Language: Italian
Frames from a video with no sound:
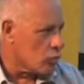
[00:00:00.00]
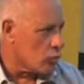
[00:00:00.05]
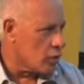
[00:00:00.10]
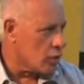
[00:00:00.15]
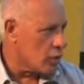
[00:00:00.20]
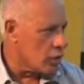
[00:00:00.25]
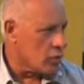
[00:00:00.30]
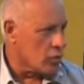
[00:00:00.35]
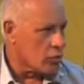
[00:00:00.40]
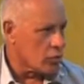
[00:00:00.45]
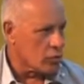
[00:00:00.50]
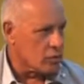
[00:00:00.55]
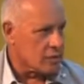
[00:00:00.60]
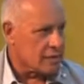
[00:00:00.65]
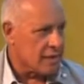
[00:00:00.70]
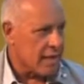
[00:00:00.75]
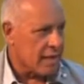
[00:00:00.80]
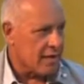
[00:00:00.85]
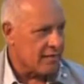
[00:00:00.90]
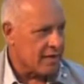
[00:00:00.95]
Unico,
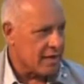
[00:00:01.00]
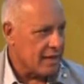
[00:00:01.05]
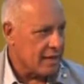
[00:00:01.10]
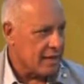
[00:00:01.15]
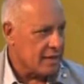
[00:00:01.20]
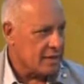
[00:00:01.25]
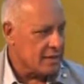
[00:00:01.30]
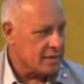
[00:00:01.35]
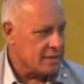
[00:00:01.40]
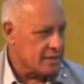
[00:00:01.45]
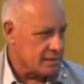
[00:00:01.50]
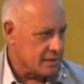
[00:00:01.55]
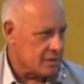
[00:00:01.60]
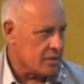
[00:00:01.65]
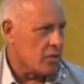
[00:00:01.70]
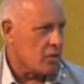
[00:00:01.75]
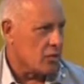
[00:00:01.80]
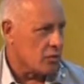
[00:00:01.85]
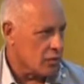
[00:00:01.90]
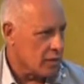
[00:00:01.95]
l'ottava
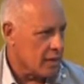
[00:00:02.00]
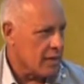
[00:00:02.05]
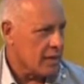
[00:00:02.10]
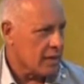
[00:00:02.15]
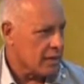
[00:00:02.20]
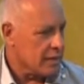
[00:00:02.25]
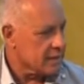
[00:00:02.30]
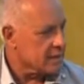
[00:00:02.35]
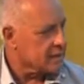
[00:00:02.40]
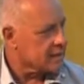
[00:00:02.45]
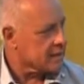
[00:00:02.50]
edizione, è